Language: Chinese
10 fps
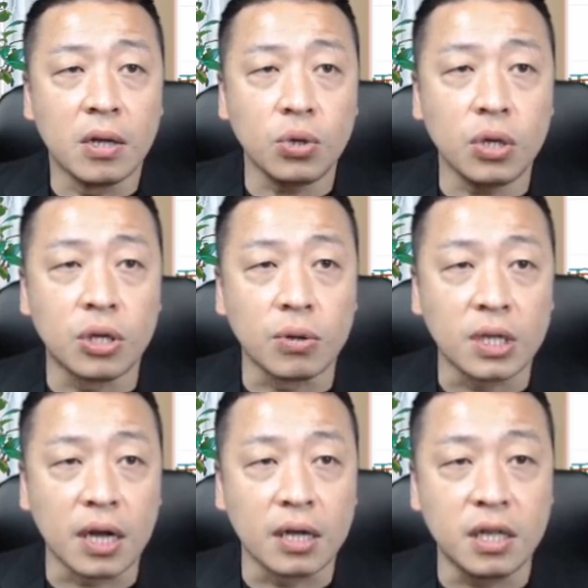所以从
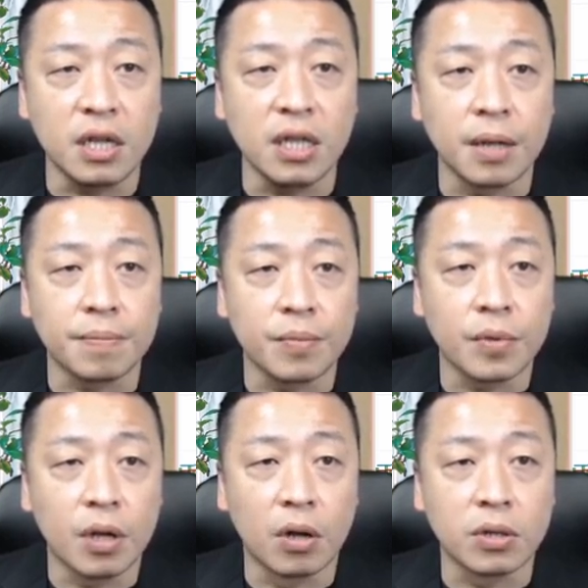整个低点
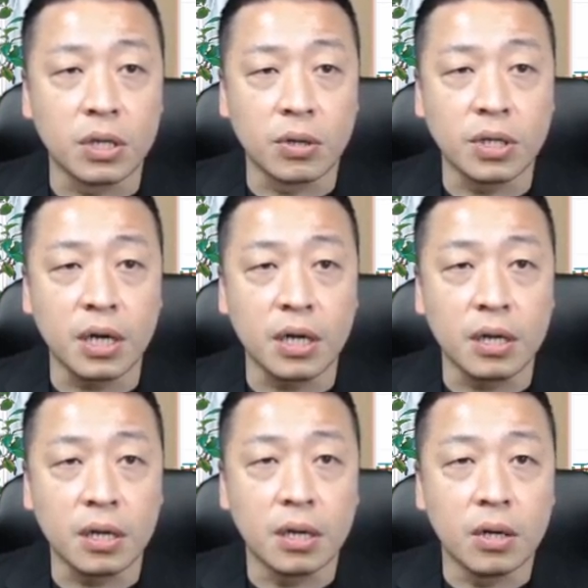哦，从这里
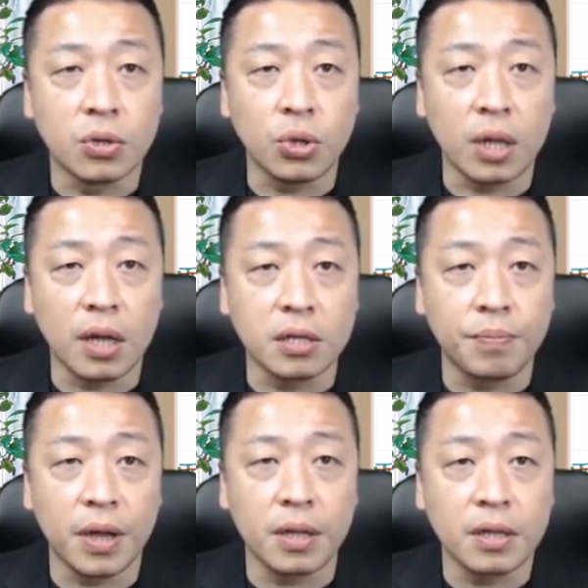算到这
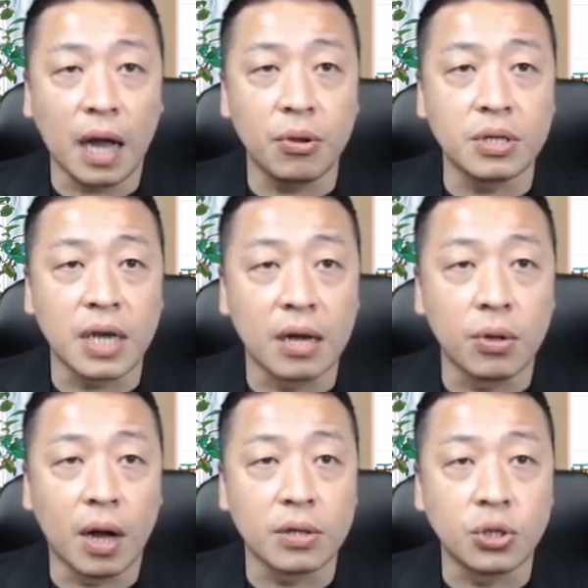边大约涨了
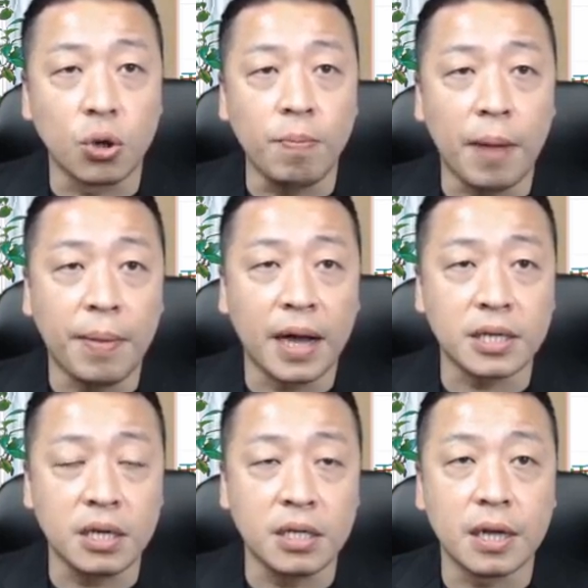多少？九百八
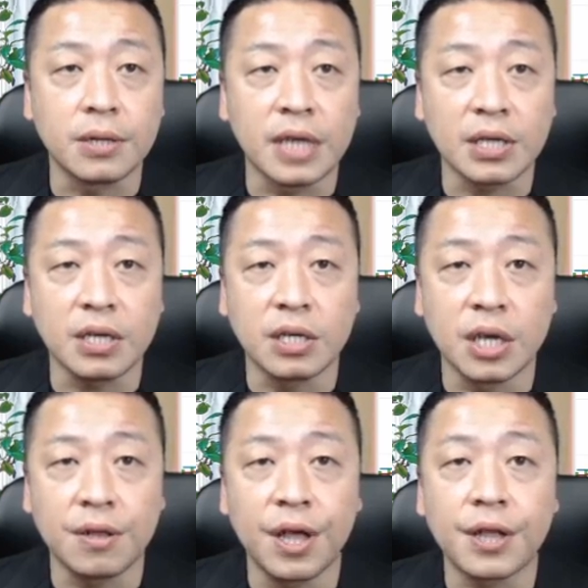十一点，将近
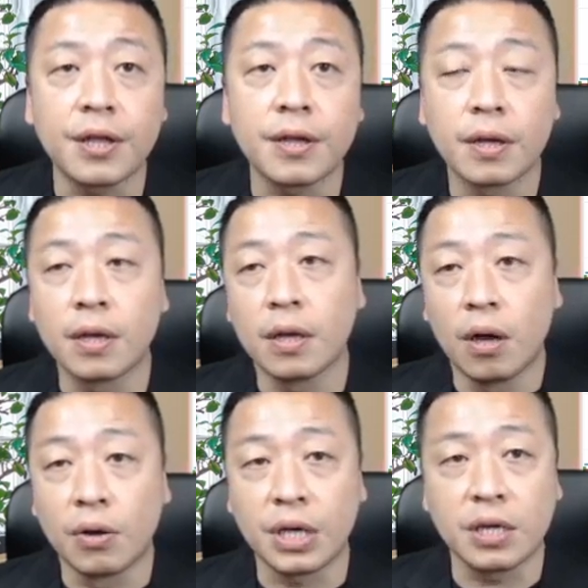千点了，
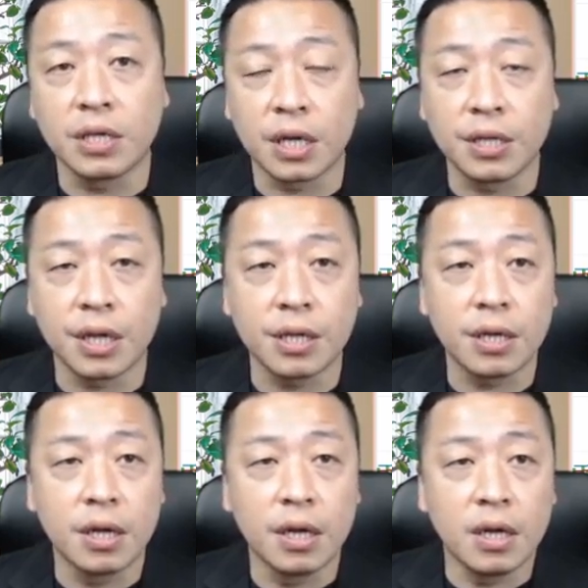哦，将近千点了。
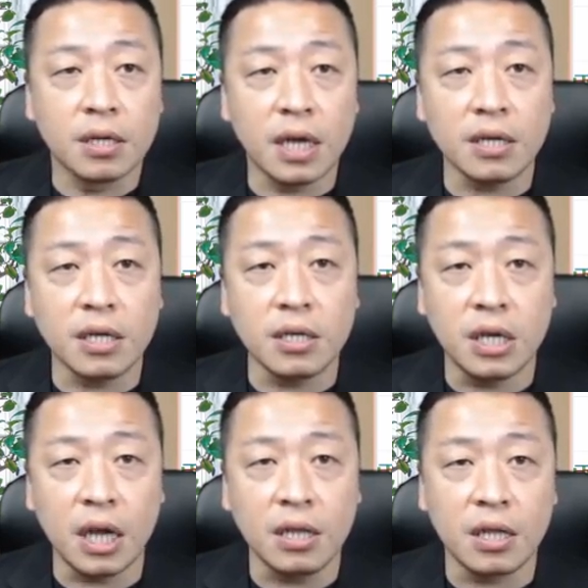将近
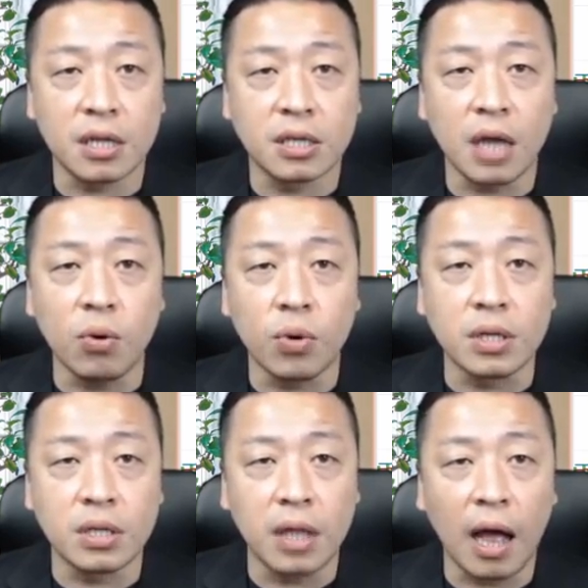千点，稍微
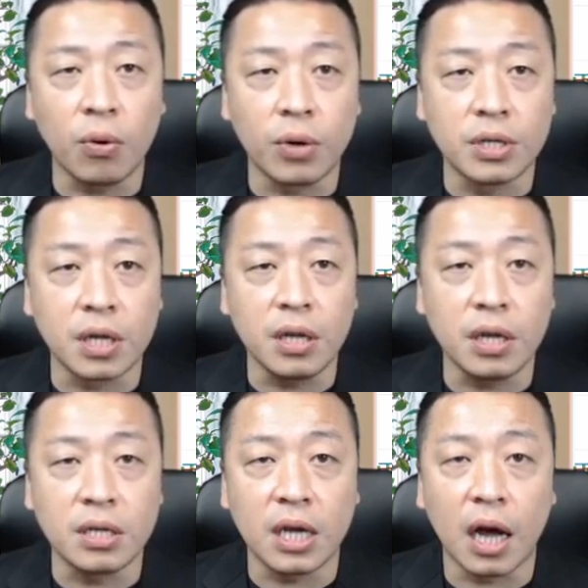拉回整理
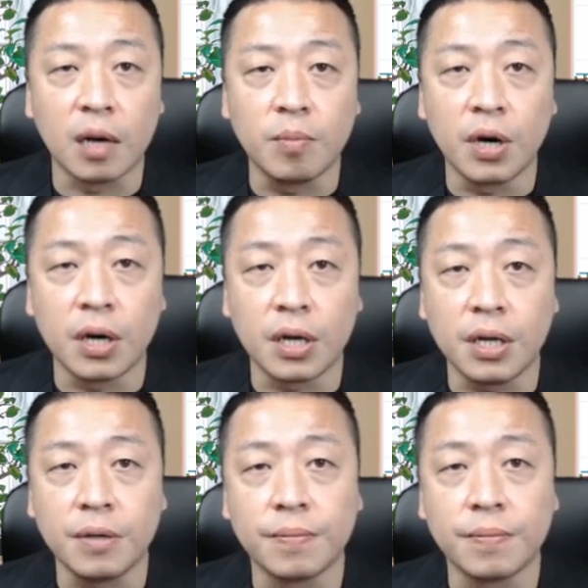一下，合不合理？